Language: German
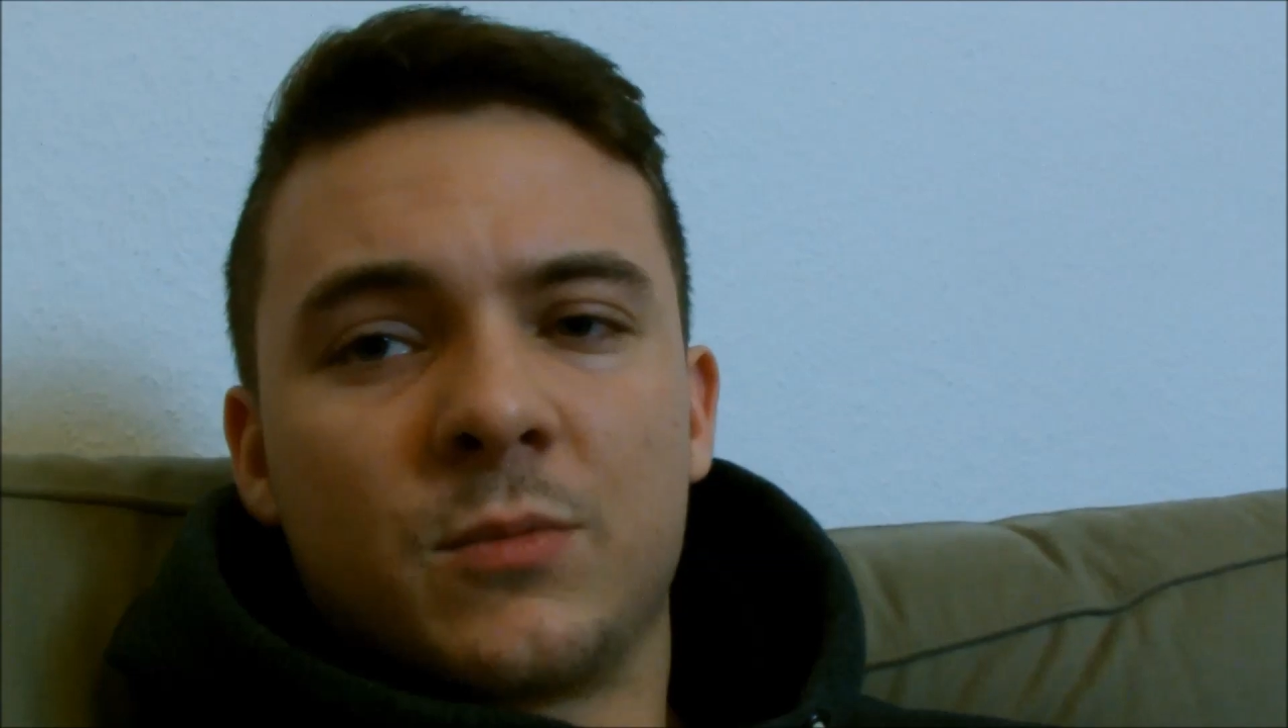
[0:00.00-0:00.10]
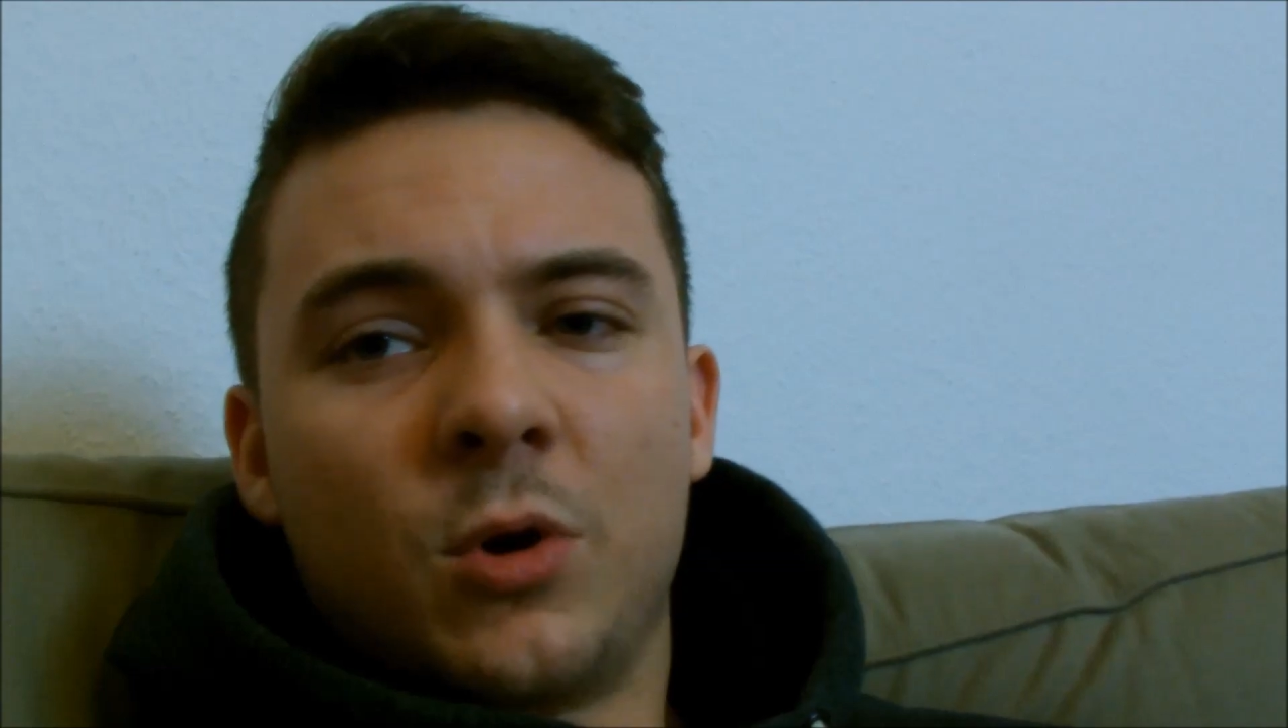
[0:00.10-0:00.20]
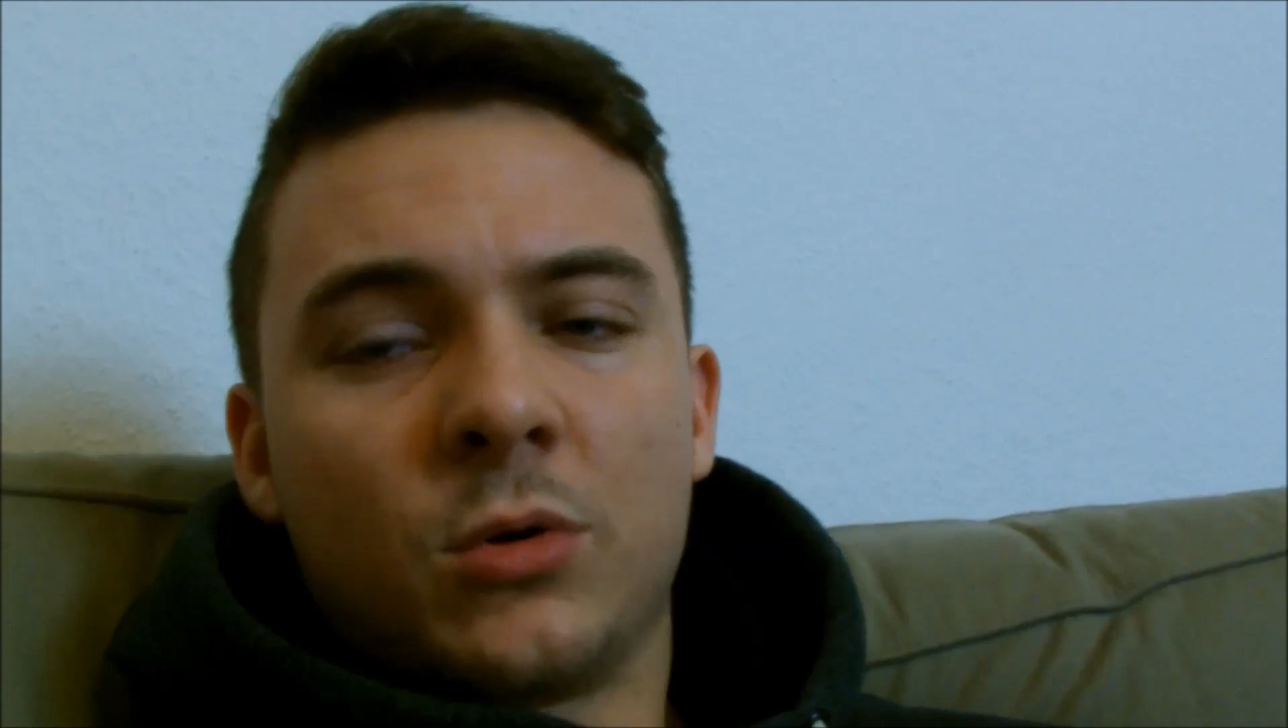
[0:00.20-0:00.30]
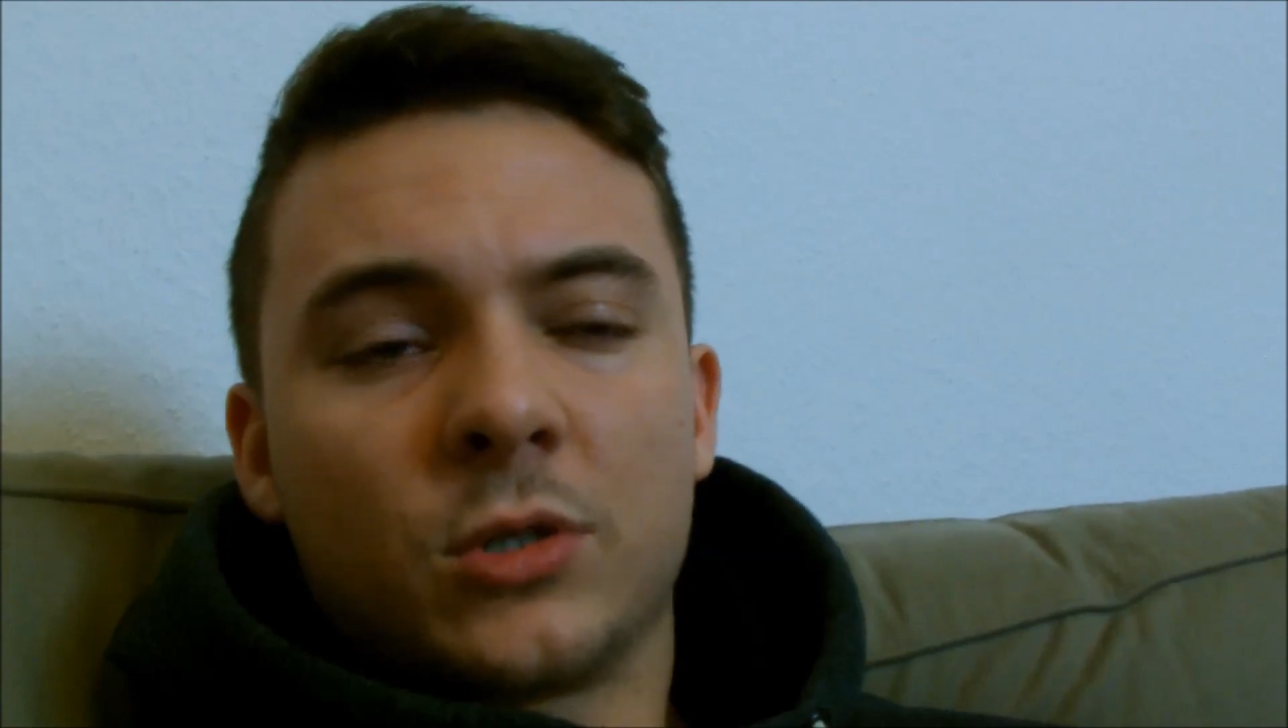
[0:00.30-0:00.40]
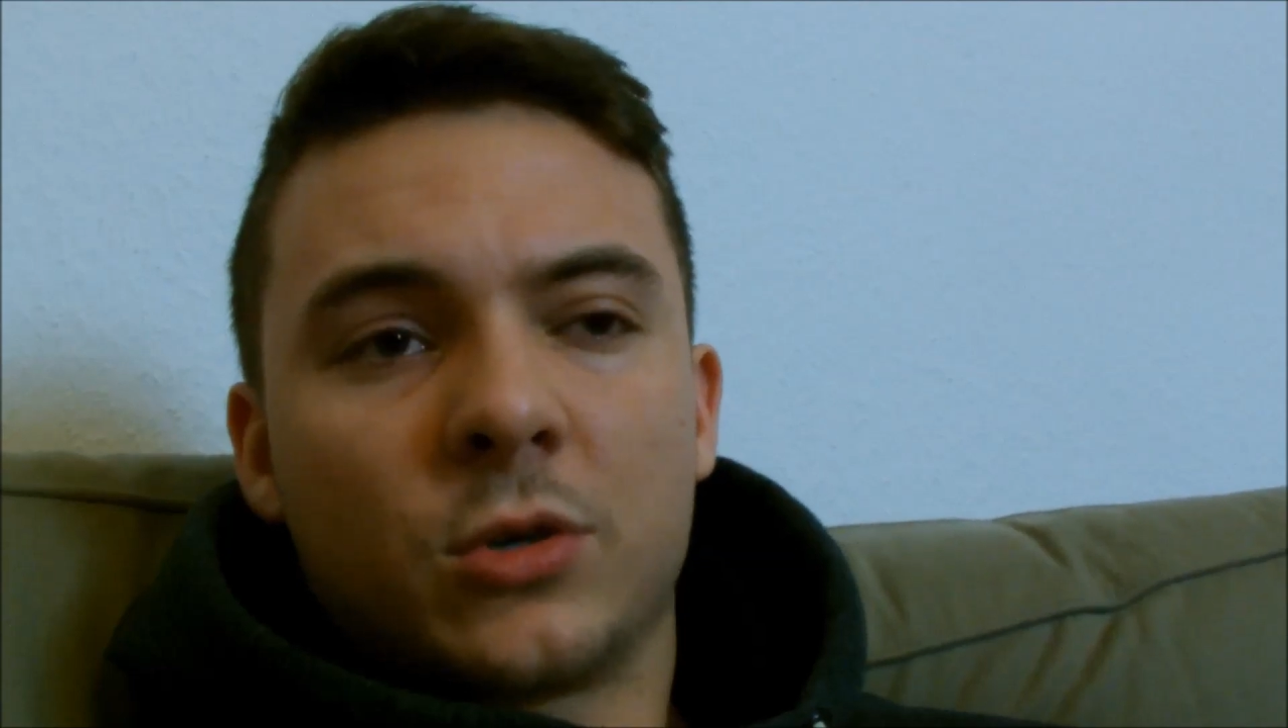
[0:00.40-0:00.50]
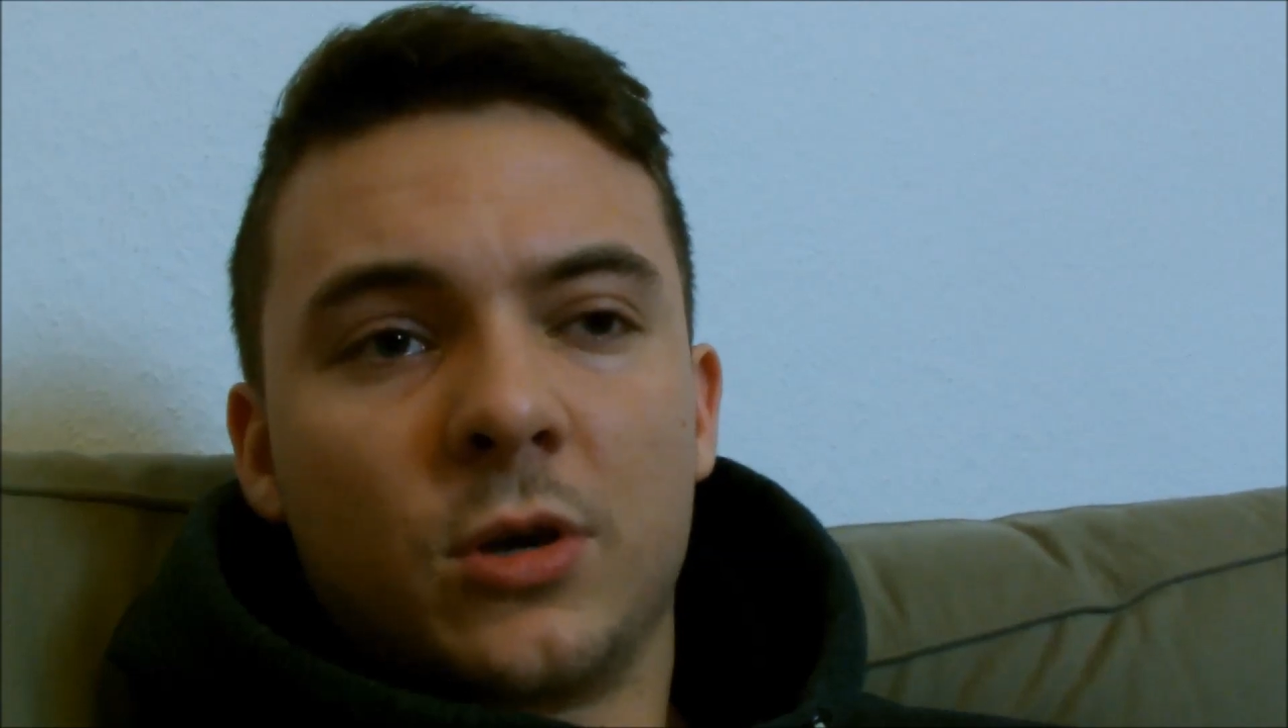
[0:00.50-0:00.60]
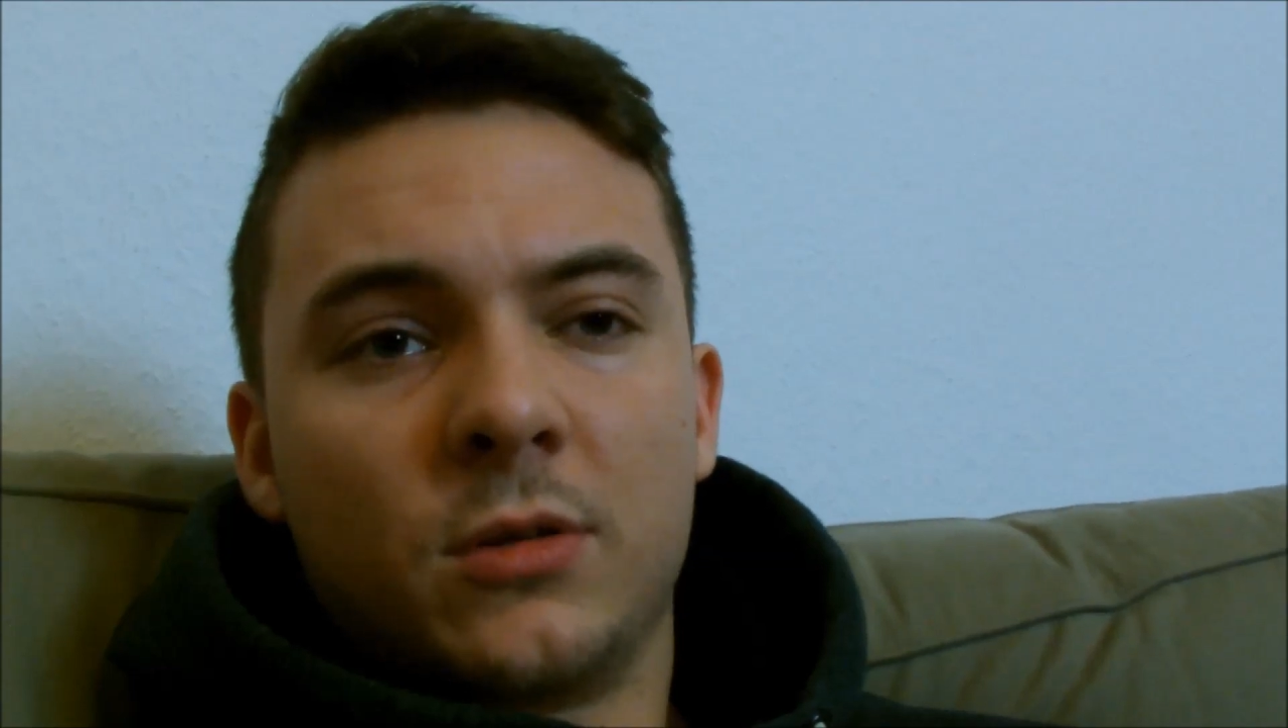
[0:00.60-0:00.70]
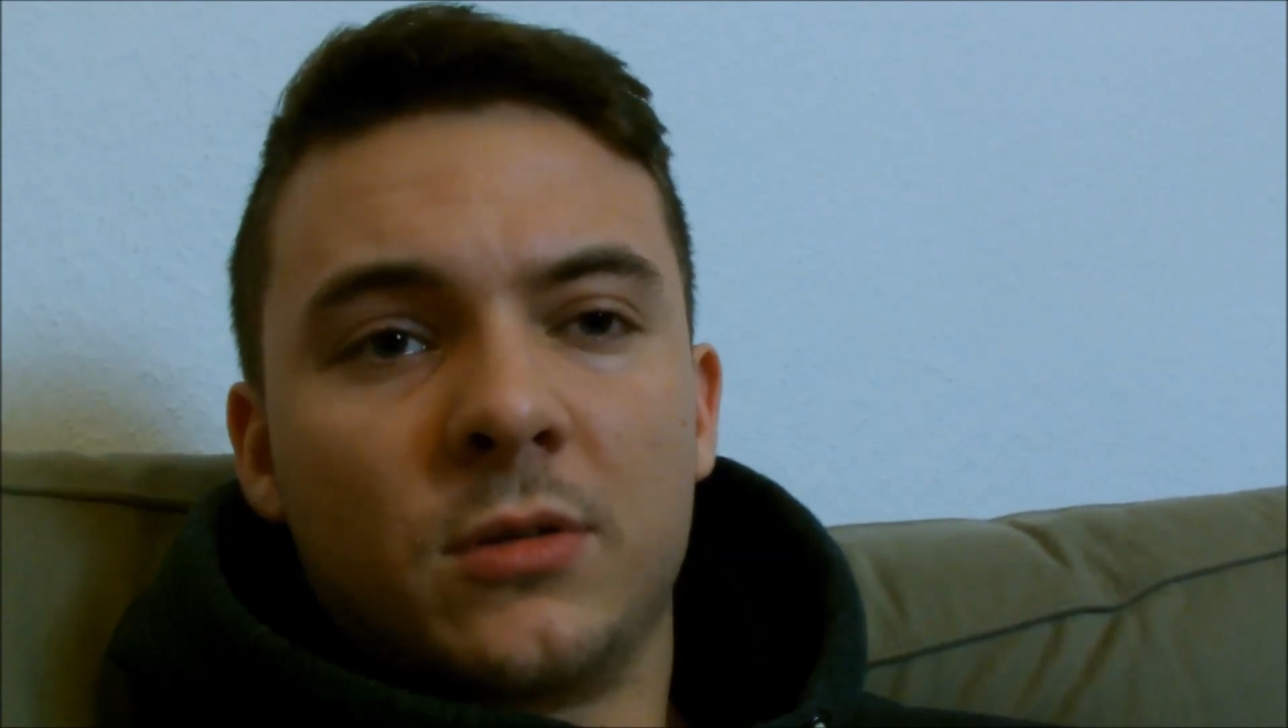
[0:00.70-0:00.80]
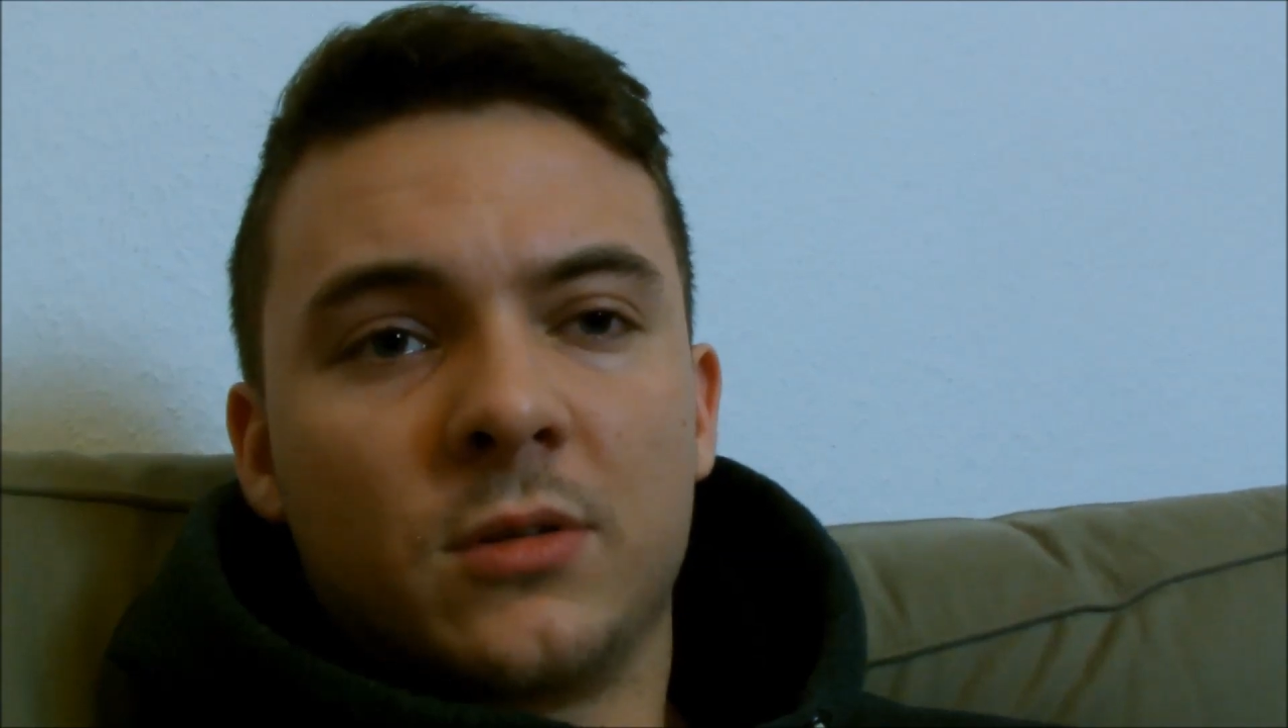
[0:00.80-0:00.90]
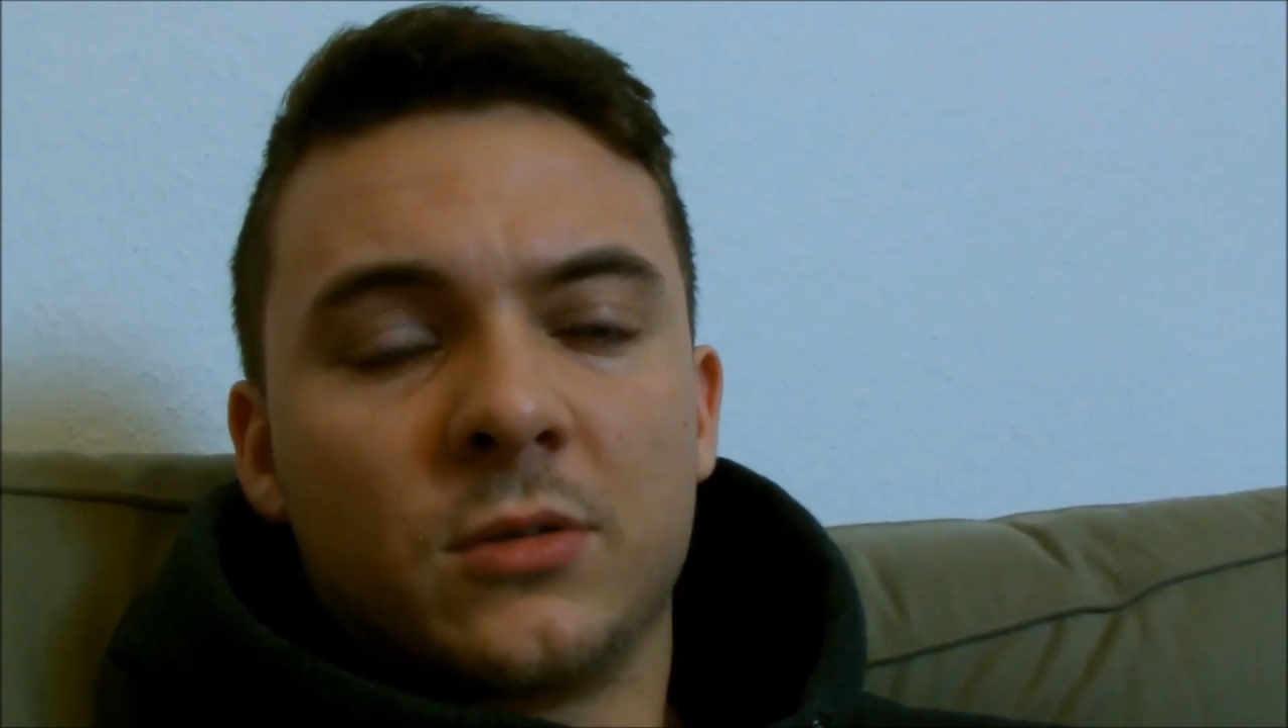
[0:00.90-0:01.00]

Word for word: morgens können,